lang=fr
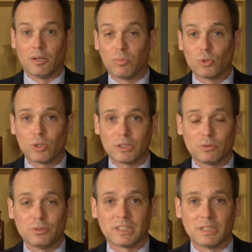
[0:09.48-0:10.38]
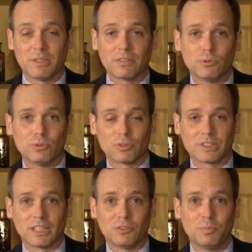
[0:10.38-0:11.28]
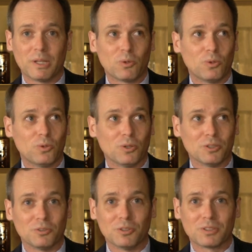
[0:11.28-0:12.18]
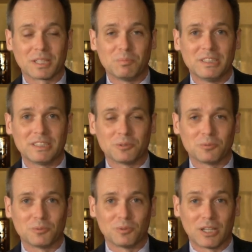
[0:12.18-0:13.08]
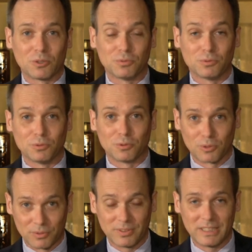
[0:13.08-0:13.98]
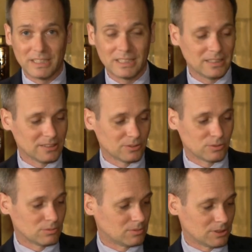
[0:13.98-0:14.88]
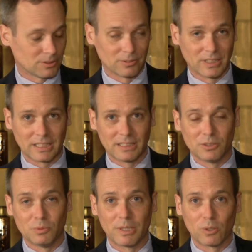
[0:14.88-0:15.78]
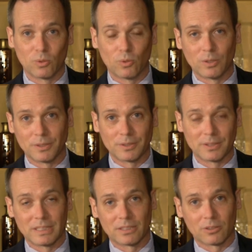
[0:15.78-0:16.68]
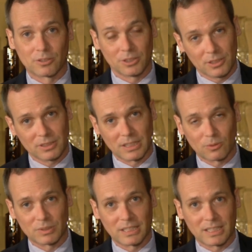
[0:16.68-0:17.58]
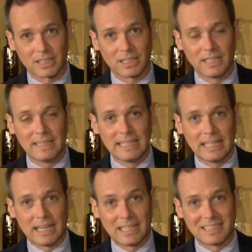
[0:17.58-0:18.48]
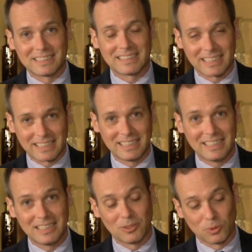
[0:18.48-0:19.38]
Bonjour à tous et bienvenue dans un numéro euh, de notre émission de la revue Conflit, euh, dont euh, le dernier numéro est en kiosque et consacré à la Syrie.